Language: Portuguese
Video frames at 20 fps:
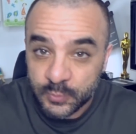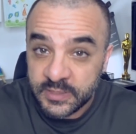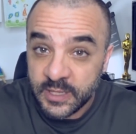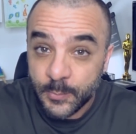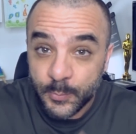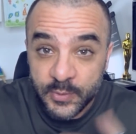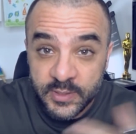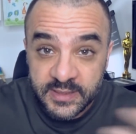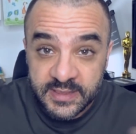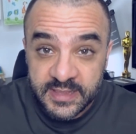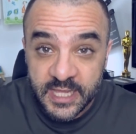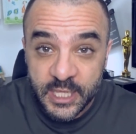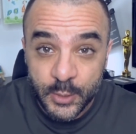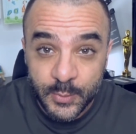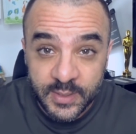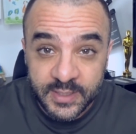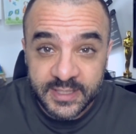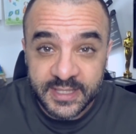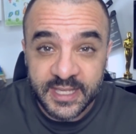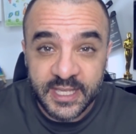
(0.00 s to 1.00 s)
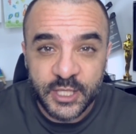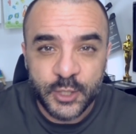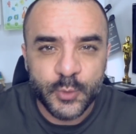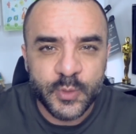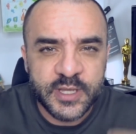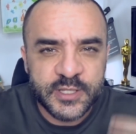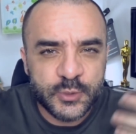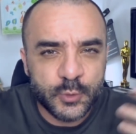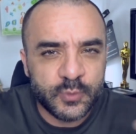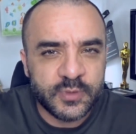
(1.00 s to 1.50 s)
o tempo inteiro aqui e o
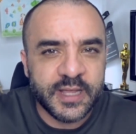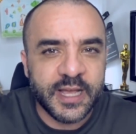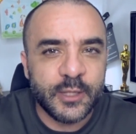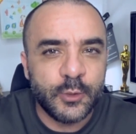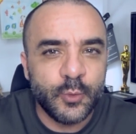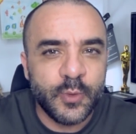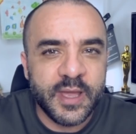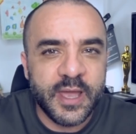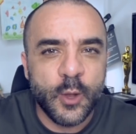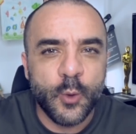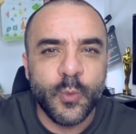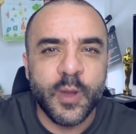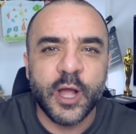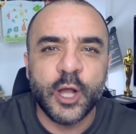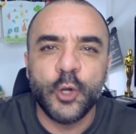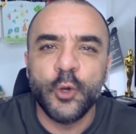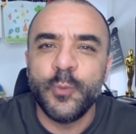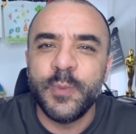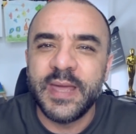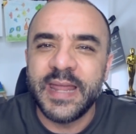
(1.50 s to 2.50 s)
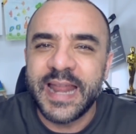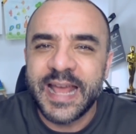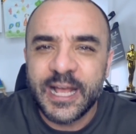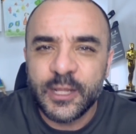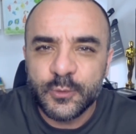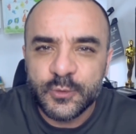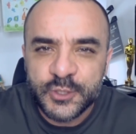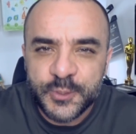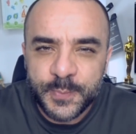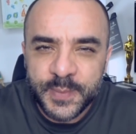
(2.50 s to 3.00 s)
resultado é um
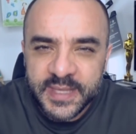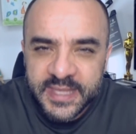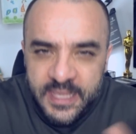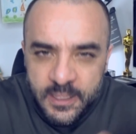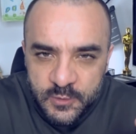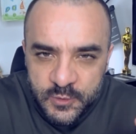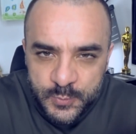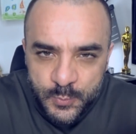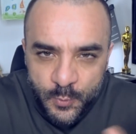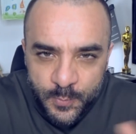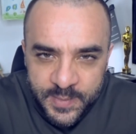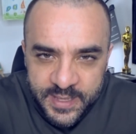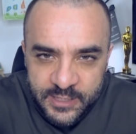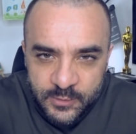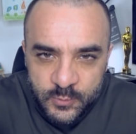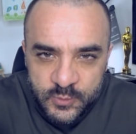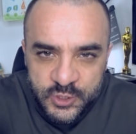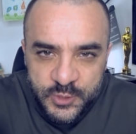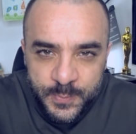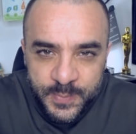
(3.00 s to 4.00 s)
aglomerado de pequenos momentos,